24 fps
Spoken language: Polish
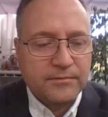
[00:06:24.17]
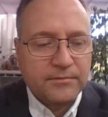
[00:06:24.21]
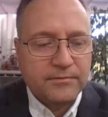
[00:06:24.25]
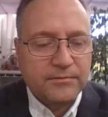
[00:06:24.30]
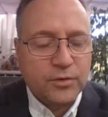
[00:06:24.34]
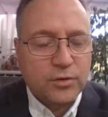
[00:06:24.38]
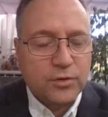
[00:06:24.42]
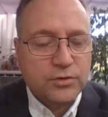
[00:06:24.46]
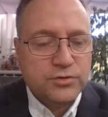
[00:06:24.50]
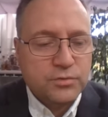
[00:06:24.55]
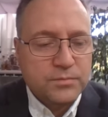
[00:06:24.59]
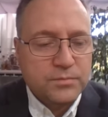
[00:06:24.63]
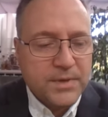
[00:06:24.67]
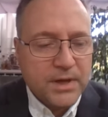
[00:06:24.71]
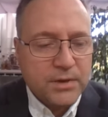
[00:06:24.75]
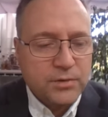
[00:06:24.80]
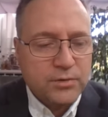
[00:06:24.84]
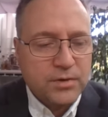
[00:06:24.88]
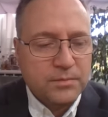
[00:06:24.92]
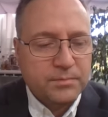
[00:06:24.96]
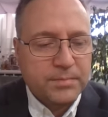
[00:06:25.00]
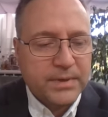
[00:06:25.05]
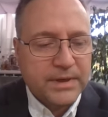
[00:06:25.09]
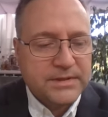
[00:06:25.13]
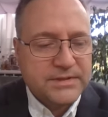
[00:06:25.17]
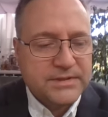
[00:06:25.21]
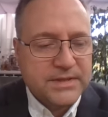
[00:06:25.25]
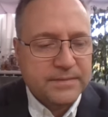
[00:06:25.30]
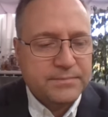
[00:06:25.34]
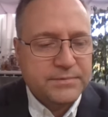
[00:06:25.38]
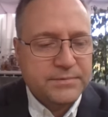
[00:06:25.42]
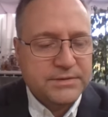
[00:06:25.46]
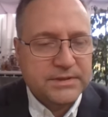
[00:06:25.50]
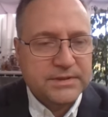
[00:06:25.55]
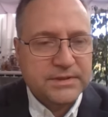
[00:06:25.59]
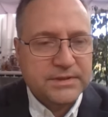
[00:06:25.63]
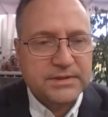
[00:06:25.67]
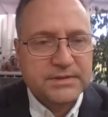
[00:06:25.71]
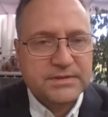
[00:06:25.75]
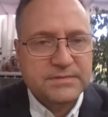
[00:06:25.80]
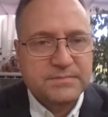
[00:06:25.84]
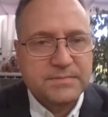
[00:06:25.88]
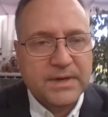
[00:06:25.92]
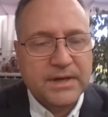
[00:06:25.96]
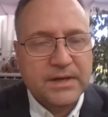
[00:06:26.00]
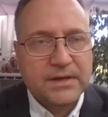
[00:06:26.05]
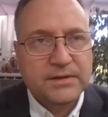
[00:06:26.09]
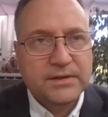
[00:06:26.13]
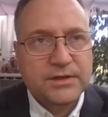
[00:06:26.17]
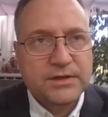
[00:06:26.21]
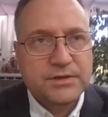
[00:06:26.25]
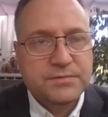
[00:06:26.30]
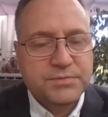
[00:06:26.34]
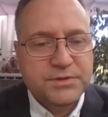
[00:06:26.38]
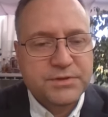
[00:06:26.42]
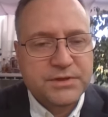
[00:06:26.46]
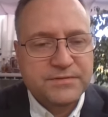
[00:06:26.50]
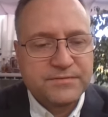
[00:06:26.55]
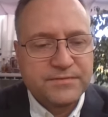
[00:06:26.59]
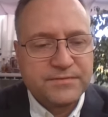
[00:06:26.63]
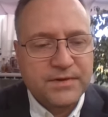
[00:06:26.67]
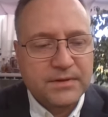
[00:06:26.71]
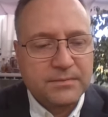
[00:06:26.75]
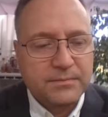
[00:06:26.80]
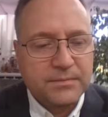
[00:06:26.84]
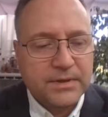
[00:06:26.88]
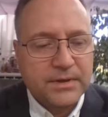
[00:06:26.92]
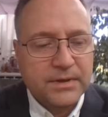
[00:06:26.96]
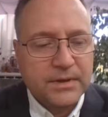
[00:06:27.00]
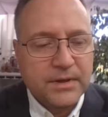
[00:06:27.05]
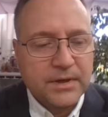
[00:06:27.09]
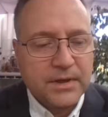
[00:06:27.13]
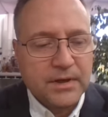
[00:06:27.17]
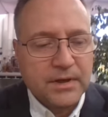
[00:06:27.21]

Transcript: w rozumieniu i percepcji tych zmian też przez firmy.